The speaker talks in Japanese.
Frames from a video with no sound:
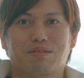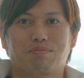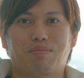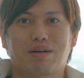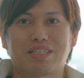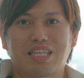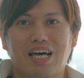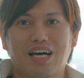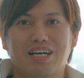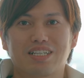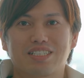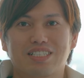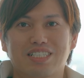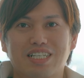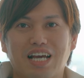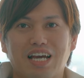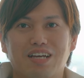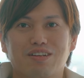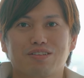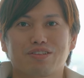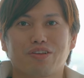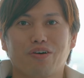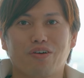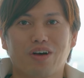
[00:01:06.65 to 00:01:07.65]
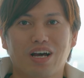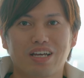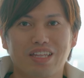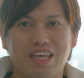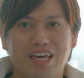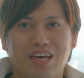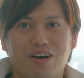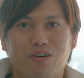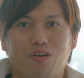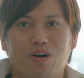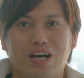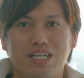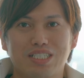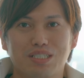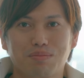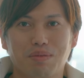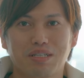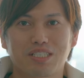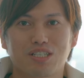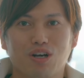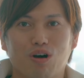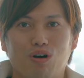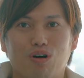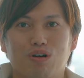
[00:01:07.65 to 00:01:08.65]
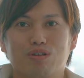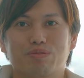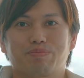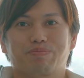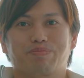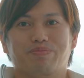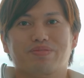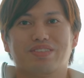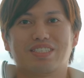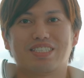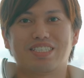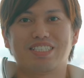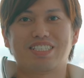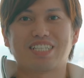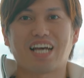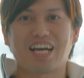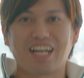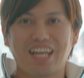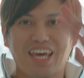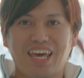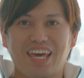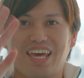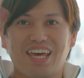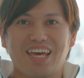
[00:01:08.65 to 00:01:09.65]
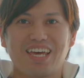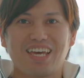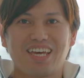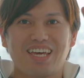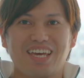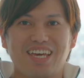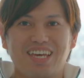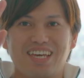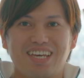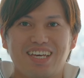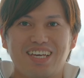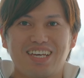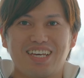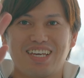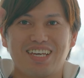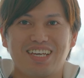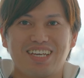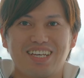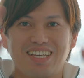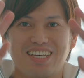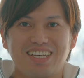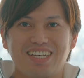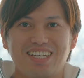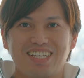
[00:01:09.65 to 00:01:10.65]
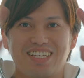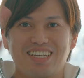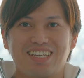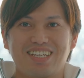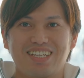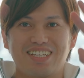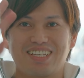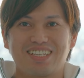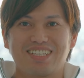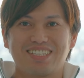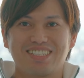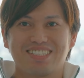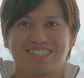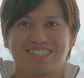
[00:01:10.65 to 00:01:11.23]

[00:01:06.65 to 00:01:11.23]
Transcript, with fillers: また次回の動画でお会いしましょう。じゃあねー。